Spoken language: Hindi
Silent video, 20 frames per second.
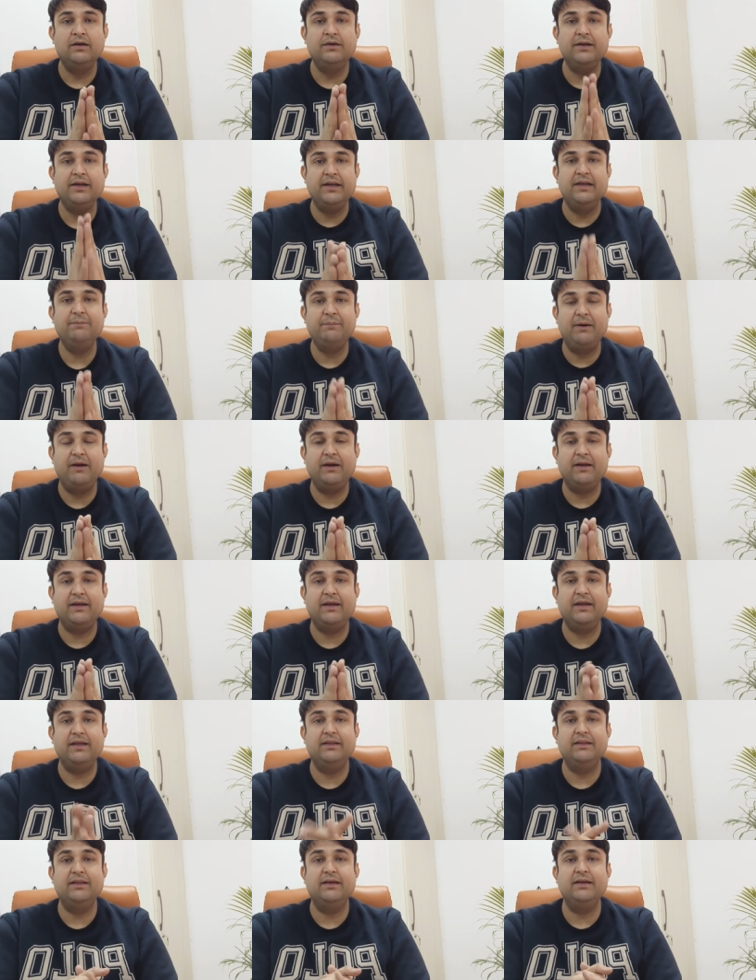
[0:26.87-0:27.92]
नन्ने पार्क
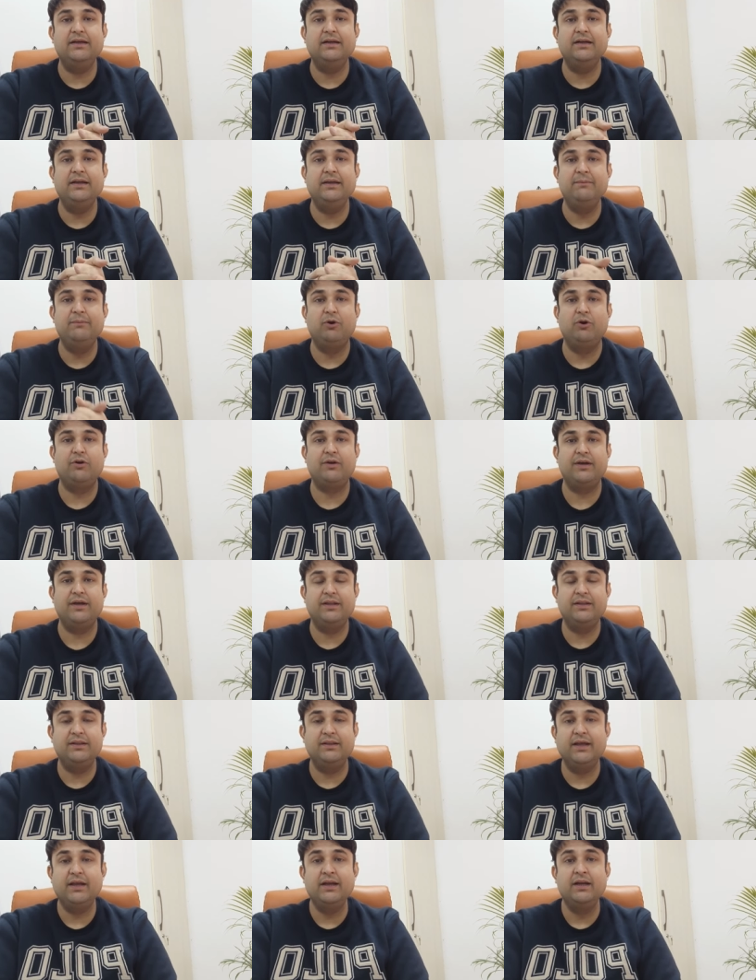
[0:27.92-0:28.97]
के अंदर ई e ब्लॉक के
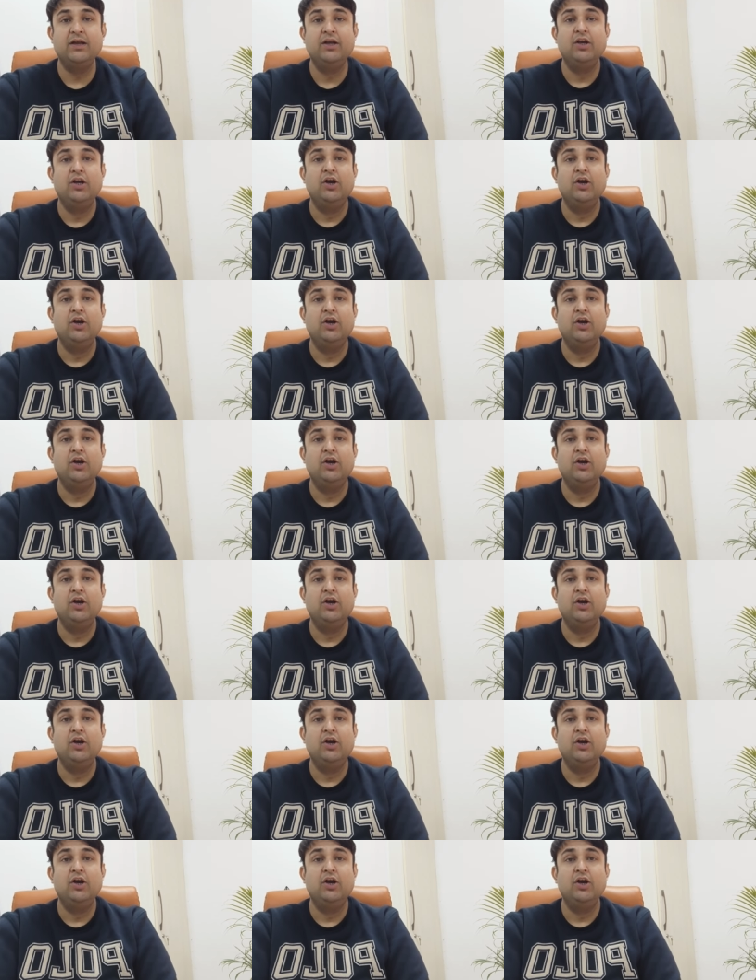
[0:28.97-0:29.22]
अंदर